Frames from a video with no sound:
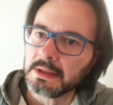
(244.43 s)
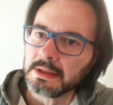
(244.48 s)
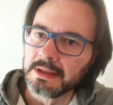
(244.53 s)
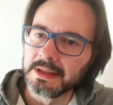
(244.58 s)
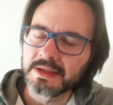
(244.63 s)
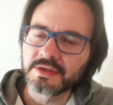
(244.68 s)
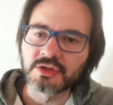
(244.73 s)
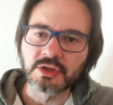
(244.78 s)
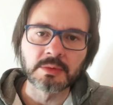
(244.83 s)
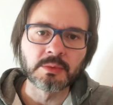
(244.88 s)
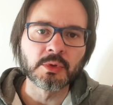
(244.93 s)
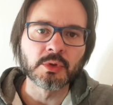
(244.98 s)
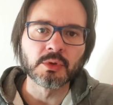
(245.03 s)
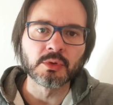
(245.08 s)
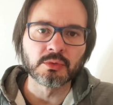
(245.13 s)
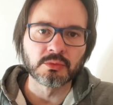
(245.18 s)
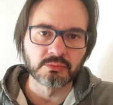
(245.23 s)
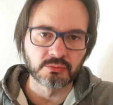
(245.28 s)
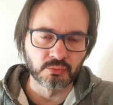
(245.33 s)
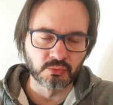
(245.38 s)

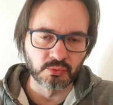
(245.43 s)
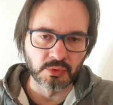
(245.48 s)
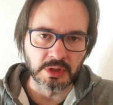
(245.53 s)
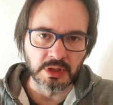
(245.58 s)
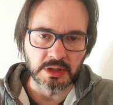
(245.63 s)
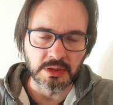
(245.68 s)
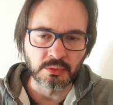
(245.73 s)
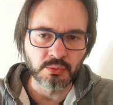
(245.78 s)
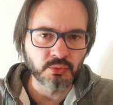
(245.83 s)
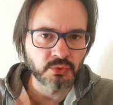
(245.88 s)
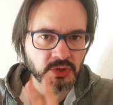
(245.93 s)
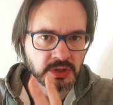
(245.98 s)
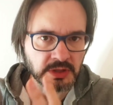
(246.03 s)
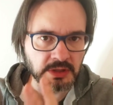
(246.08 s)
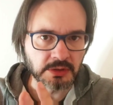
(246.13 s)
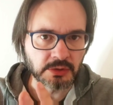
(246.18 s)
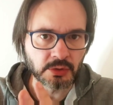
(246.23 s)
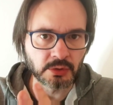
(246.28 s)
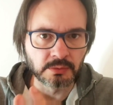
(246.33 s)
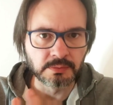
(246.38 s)
leggevo un, in un
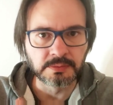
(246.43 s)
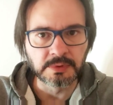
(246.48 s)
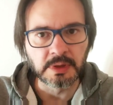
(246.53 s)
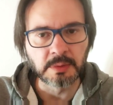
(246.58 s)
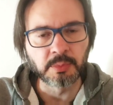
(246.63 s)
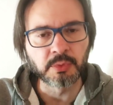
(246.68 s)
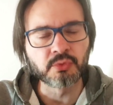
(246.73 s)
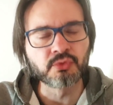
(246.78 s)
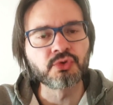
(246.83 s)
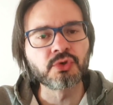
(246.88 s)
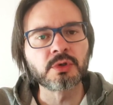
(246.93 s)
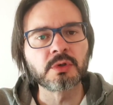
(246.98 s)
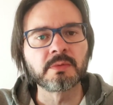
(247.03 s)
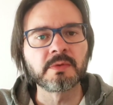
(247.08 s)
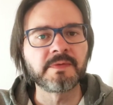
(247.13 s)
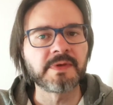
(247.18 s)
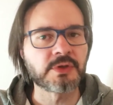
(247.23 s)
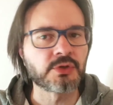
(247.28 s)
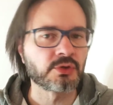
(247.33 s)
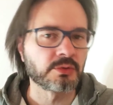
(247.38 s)
sito, che poi un giorno
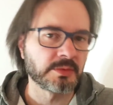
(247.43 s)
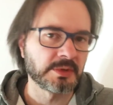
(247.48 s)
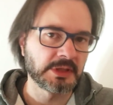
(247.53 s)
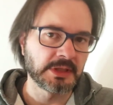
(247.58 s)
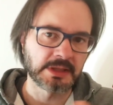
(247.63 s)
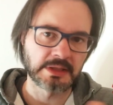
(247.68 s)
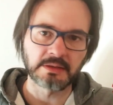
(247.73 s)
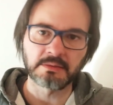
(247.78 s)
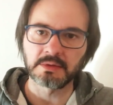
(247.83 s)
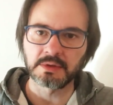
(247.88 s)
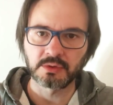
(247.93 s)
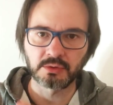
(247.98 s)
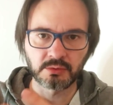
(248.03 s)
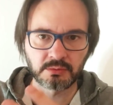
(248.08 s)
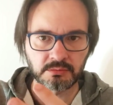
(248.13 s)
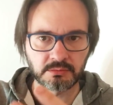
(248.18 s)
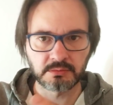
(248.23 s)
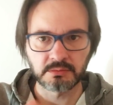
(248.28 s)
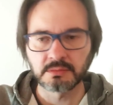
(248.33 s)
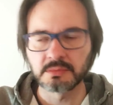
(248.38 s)
vi faccio vedere
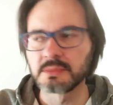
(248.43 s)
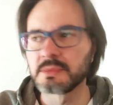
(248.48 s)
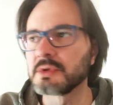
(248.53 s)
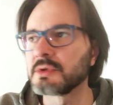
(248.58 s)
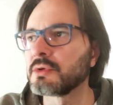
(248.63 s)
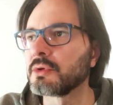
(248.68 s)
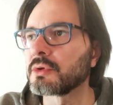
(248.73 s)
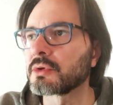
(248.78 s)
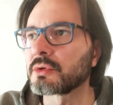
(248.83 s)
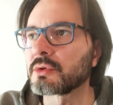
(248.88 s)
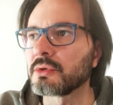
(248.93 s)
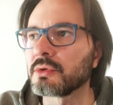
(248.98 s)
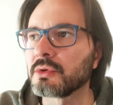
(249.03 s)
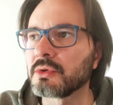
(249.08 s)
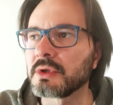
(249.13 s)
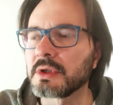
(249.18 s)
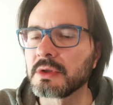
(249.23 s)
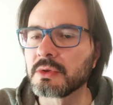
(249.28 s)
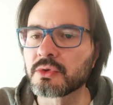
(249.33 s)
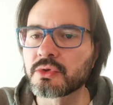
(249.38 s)
quando
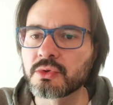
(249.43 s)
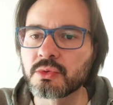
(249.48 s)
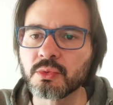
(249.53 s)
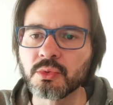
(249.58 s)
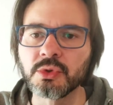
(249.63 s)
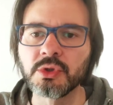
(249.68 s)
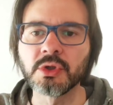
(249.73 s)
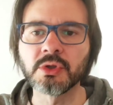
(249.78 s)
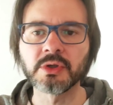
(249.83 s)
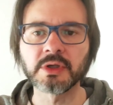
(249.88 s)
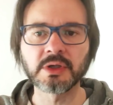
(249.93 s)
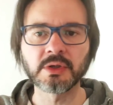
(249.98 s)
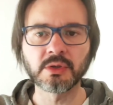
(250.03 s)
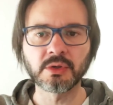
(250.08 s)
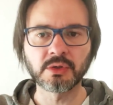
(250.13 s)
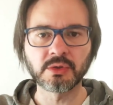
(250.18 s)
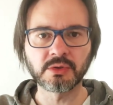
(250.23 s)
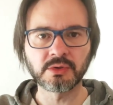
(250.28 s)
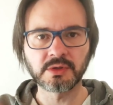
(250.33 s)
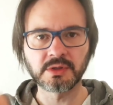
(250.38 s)
torno nello studio e
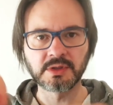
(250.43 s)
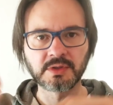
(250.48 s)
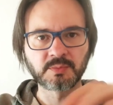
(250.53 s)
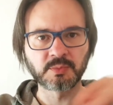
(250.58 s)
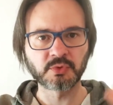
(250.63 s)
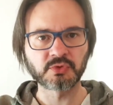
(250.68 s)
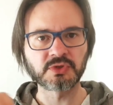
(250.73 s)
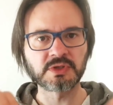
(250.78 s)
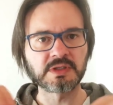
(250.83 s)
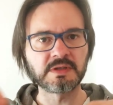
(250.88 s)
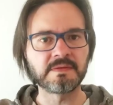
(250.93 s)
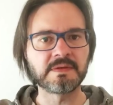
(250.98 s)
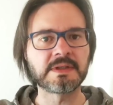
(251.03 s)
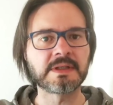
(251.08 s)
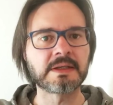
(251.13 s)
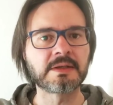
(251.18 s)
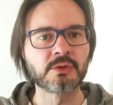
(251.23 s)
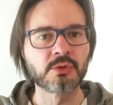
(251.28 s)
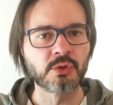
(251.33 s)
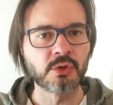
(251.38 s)
ho i dispositivi
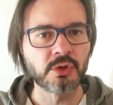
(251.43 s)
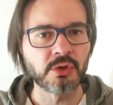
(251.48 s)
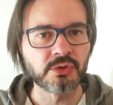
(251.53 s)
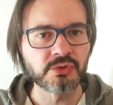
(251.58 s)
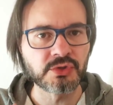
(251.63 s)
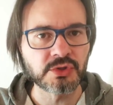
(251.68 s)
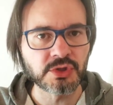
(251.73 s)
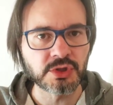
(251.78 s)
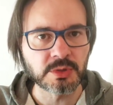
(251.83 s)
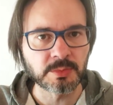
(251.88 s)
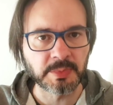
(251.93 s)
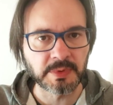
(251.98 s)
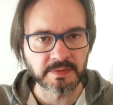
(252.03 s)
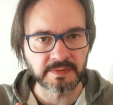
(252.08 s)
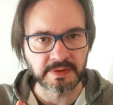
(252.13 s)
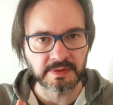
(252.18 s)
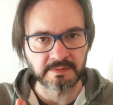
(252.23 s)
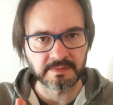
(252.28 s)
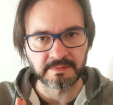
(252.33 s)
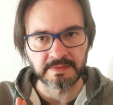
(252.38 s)
tecnologici per
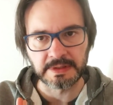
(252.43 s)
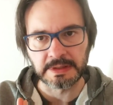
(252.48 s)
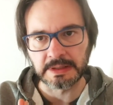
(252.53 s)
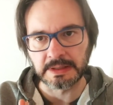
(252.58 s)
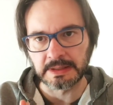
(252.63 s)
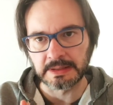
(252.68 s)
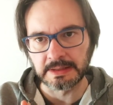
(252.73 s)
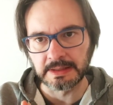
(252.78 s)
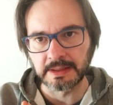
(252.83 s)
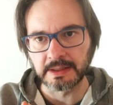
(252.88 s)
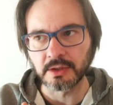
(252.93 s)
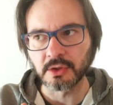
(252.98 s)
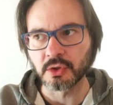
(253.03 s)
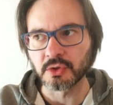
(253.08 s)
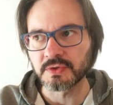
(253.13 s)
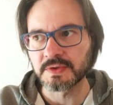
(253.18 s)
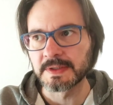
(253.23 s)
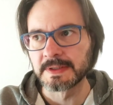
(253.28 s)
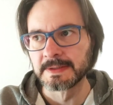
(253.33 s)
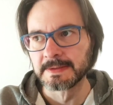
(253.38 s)
farvi vedere delle
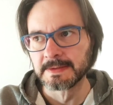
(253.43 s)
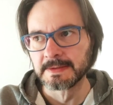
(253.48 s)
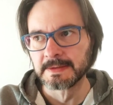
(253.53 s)
cose.